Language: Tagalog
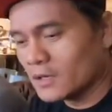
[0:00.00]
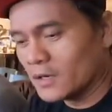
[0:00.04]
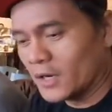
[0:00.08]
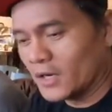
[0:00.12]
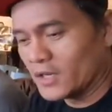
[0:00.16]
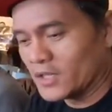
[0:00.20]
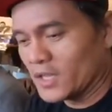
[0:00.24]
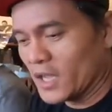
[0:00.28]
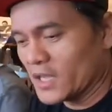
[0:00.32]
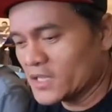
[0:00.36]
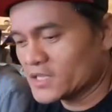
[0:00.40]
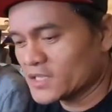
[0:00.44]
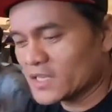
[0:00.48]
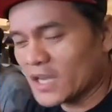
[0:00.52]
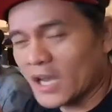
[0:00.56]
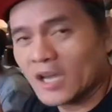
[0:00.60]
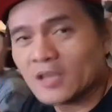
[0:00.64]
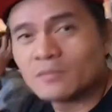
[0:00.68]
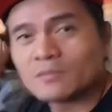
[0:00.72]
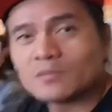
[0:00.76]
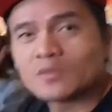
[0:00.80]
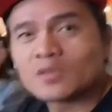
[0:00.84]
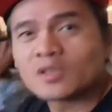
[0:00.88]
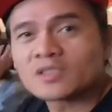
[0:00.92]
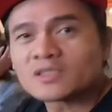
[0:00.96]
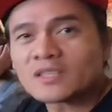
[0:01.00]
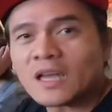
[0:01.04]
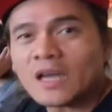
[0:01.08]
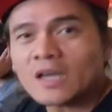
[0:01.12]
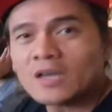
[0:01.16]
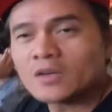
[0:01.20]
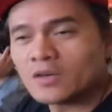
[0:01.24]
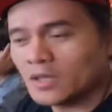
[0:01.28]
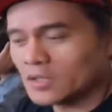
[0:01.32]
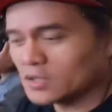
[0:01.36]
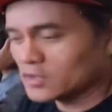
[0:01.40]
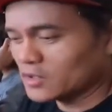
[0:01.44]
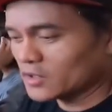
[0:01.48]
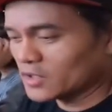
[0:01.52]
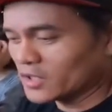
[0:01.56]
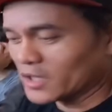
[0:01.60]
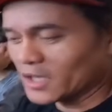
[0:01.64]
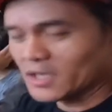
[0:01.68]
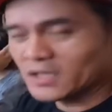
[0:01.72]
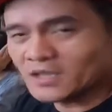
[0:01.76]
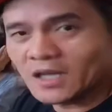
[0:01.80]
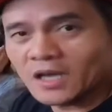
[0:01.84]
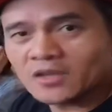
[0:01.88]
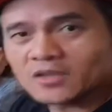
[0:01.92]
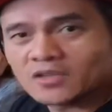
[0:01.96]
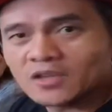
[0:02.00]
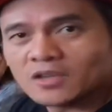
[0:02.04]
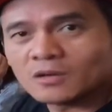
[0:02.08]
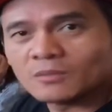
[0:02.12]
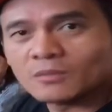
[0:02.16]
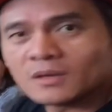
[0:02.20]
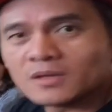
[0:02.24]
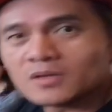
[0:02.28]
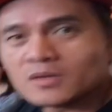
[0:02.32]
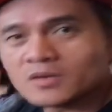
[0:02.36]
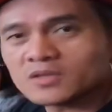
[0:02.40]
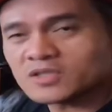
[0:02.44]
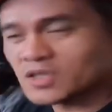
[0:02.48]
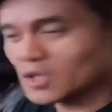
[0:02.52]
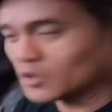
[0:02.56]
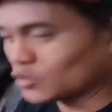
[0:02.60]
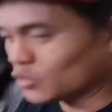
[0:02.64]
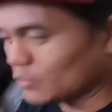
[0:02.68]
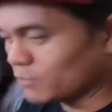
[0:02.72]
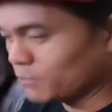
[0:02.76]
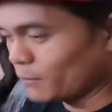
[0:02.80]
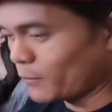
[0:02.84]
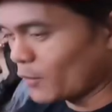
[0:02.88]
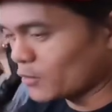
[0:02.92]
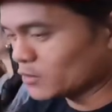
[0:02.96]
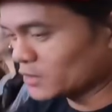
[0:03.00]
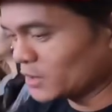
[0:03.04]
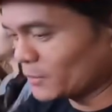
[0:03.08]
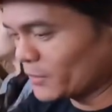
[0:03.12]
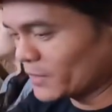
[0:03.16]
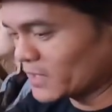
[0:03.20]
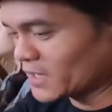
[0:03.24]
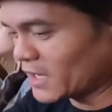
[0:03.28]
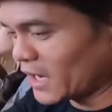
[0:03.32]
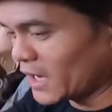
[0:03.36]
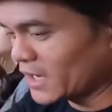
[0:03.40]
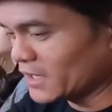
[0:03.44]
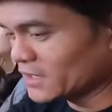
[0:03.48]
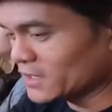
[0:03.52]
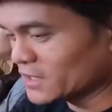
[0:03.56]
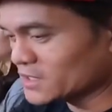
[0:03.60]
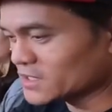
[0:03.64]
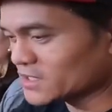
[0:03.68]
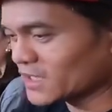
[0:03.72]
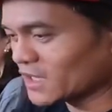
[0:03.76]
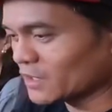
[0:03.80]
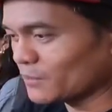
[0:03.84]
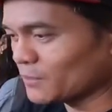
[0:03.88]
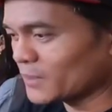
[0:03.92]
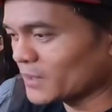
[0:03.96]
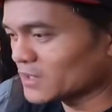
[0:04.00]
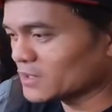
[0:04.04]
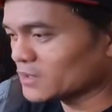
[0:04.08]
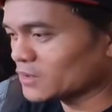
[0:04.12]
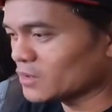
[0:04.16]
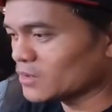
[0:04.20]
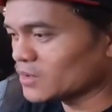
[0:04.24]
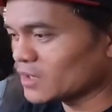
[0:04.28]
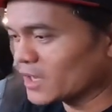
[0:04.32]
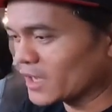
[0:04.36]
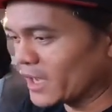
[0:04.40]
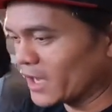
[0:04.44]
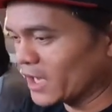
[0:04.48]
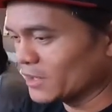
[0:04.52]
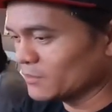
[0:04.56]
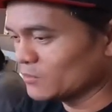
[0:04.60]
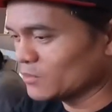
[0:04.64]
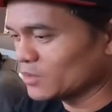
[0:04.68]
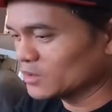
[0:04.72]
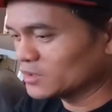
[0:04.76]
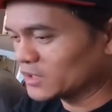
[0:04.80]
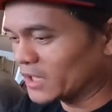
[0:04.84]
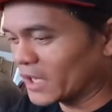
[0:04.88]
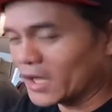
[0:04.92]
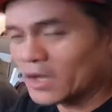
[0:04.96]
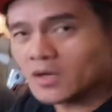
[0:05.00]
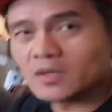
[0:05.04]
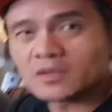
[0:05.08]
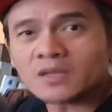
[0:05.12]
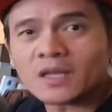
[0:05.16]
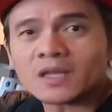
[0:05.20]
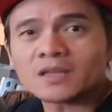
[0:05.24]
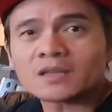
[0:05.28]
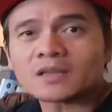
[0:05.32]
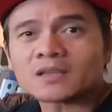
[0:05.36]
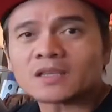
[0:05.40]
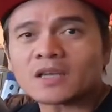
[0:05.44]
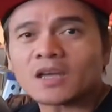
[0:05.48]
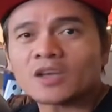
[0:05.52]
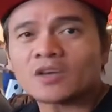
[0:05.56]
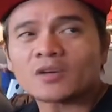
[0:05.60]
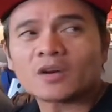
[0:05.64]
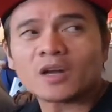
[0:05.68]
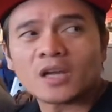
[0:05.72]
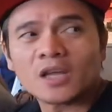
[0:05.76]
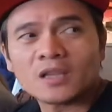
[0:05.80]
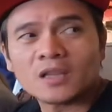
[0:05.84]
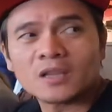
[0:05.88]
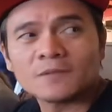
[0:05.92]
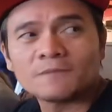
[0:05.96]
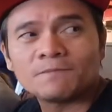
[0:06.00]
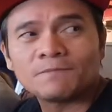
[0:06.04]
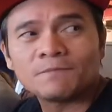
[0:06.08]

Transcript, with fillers: Alright guys, kain muna tayo. Ito, nakita niyo naman yung sabupok na pagkain na sarapan ko. Kain muna tayo, tat kayo rin.